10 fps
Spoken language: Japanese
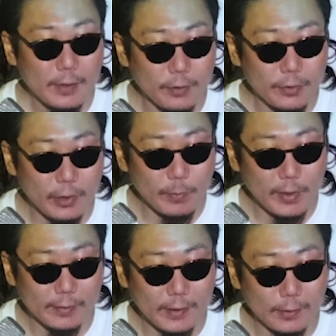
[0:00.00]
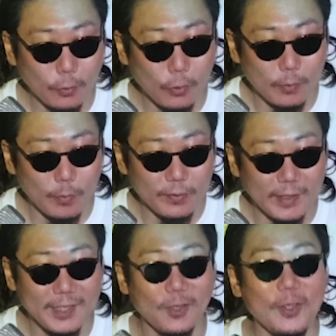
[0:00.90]
YouTube チャンネル登録も
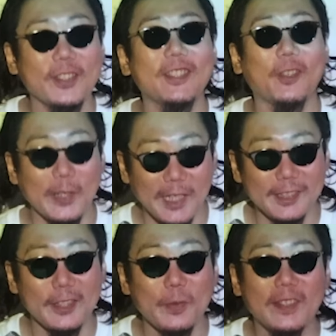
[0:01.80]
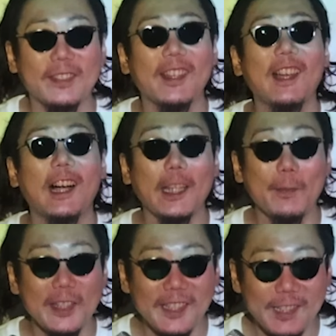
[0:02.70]
ぜひよろしくお願いいたします
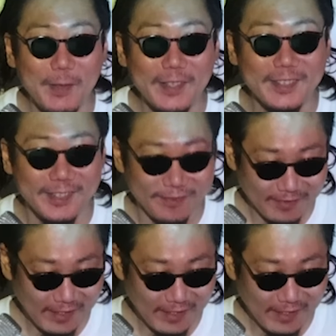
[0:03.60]
励みになります